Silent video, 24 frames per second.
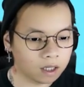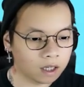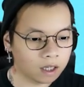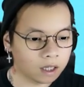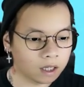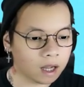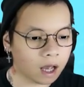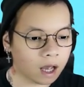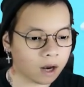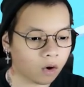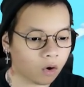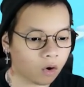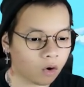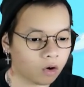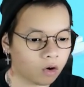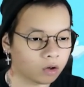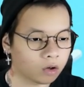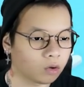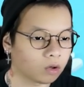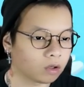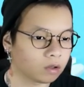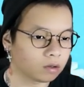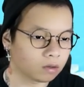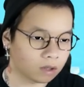Ini unlock all
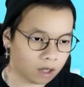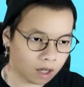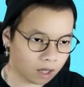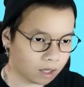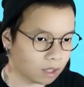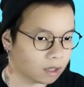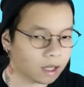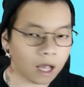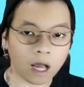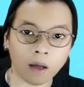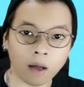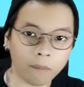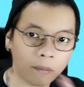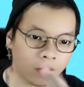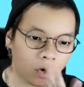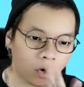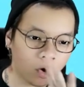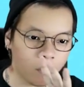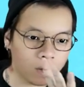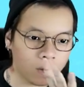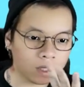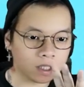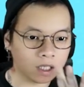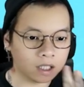do. Nggak, kita nggak pakai
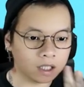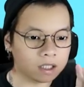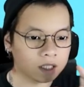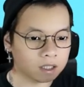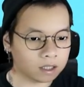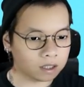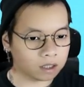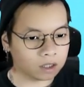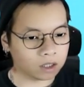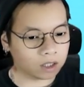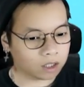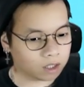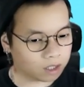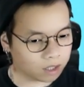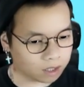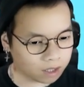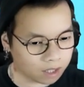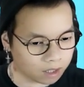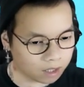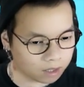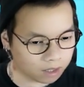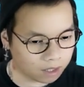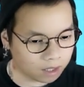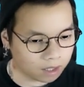Robux guys. Kita
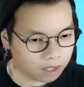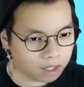lihat nih.